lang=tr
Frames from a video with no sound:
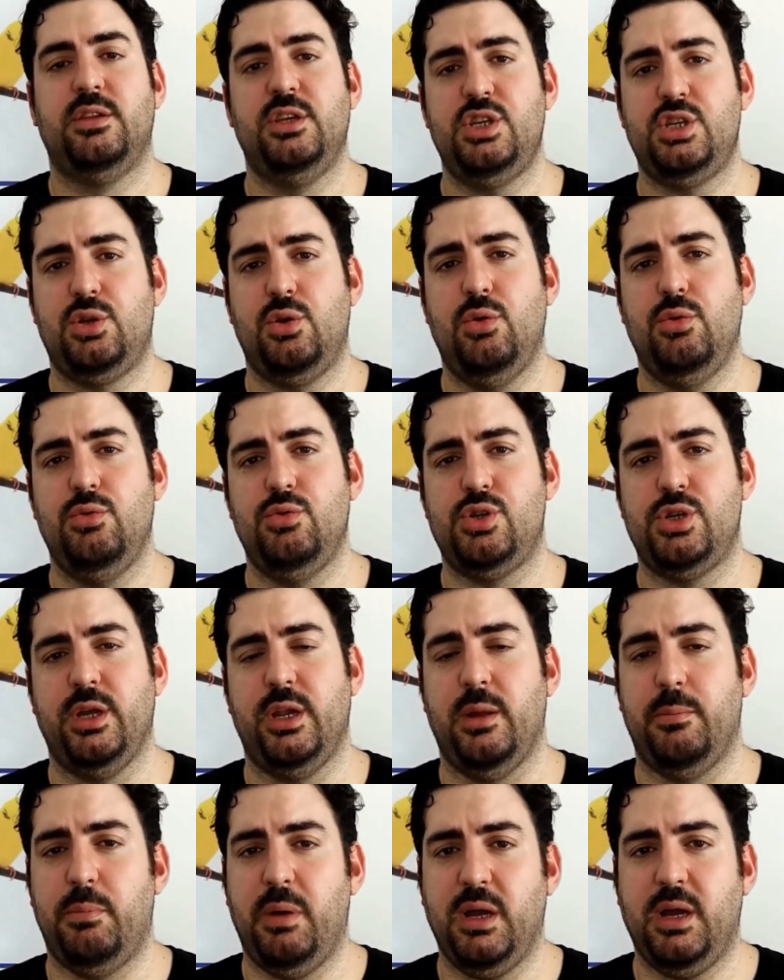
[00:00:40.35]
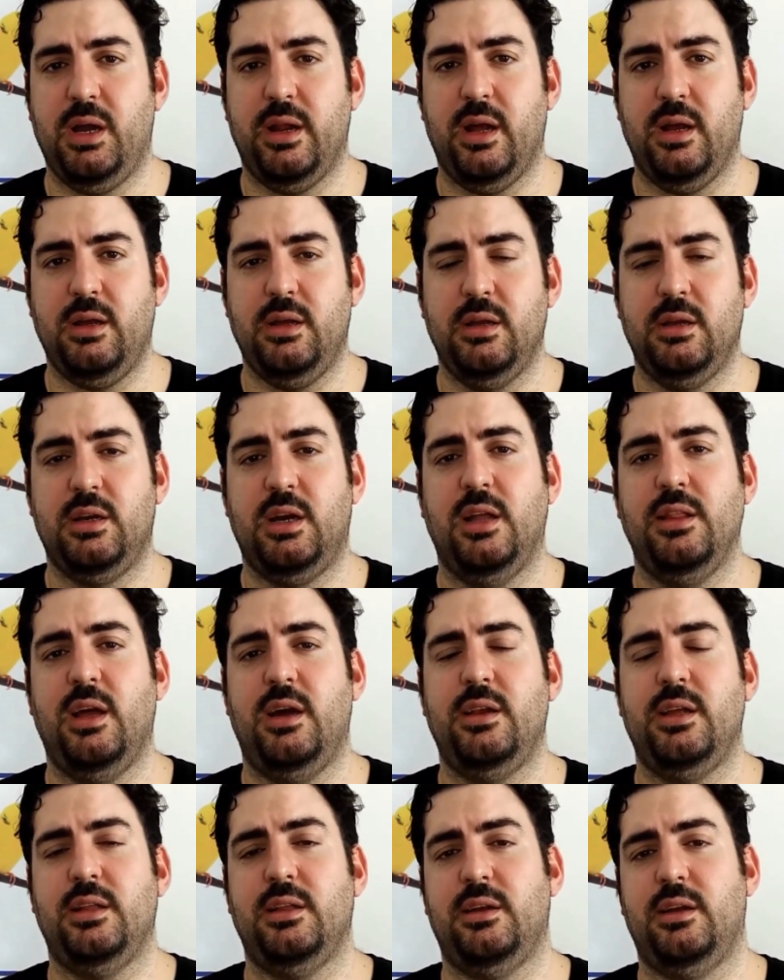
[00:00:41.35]
Dış görünüşlerine bakarak
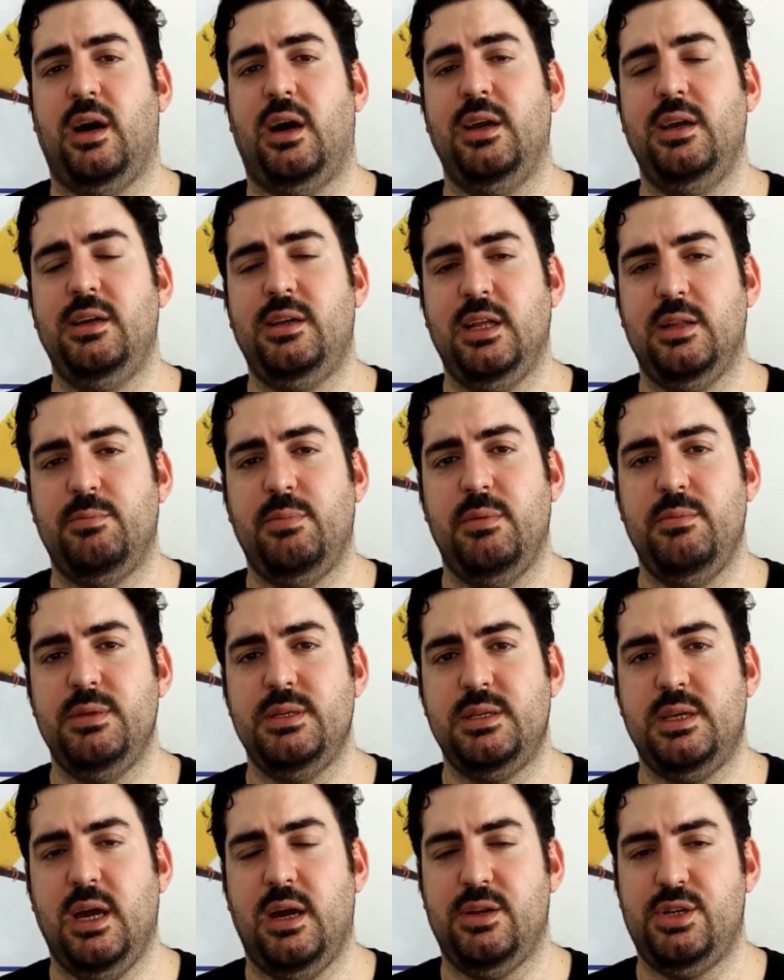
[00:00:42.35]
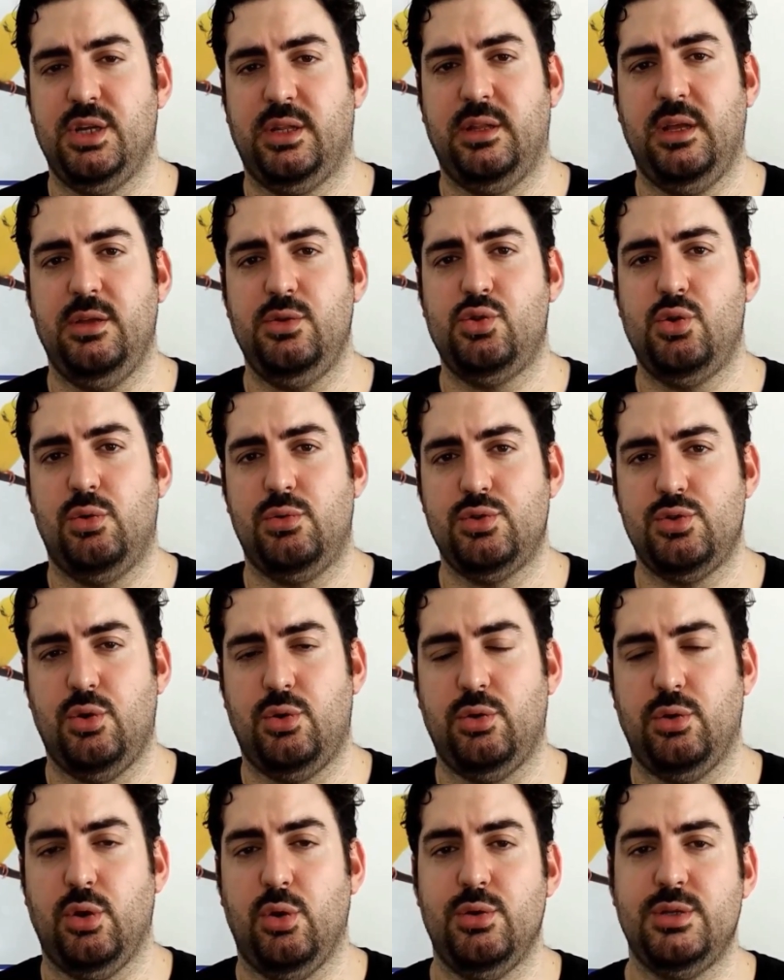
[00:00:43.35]
kanaryaları ayırt etmemiz gerçekten çok
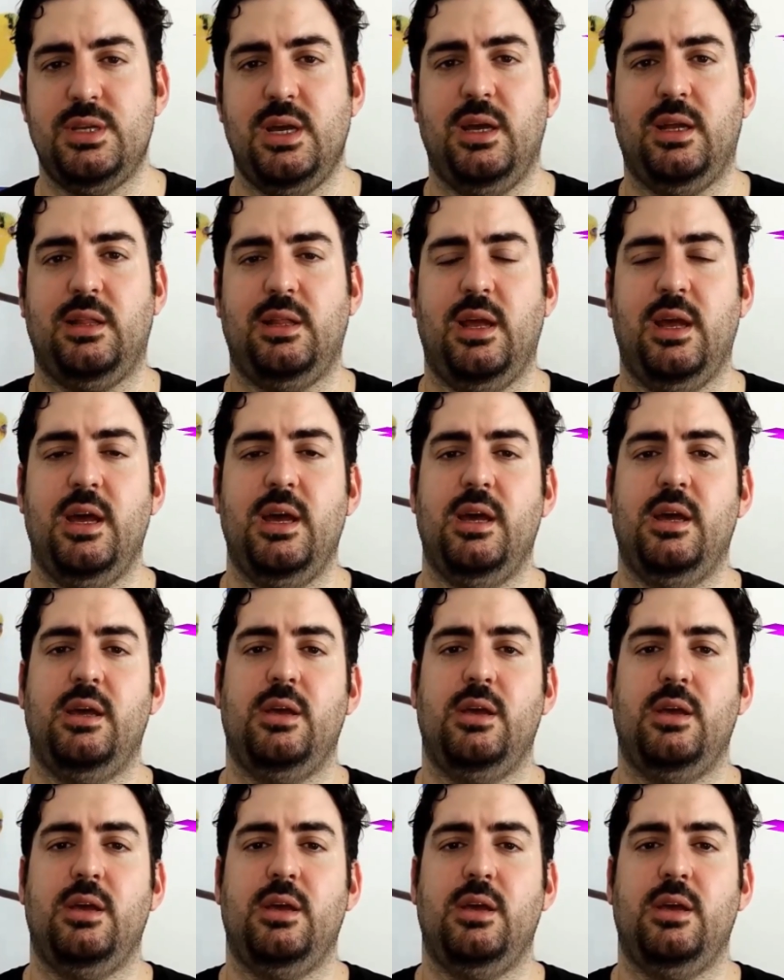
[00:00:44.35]
zordur. Özellikle